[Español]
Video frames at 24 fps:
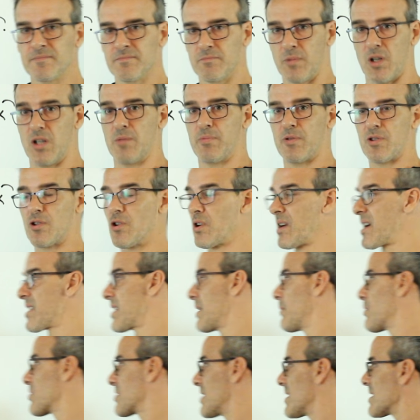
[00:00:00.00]
Bueno, pues lo que
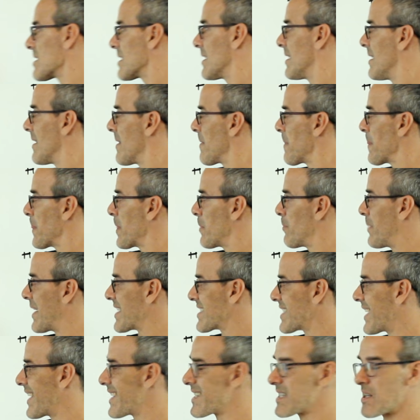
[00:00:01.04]
hacemos es
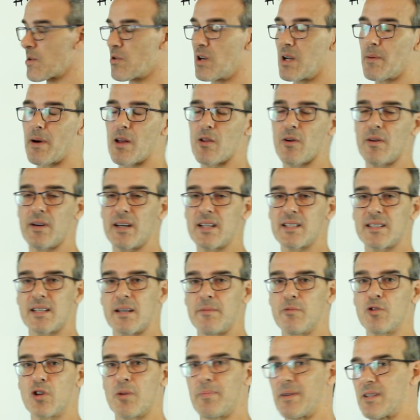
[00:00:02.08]
pasar este 1 elevado, este
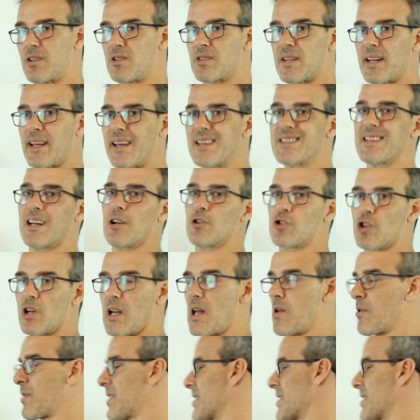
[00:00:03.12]
1 entre x al otro lado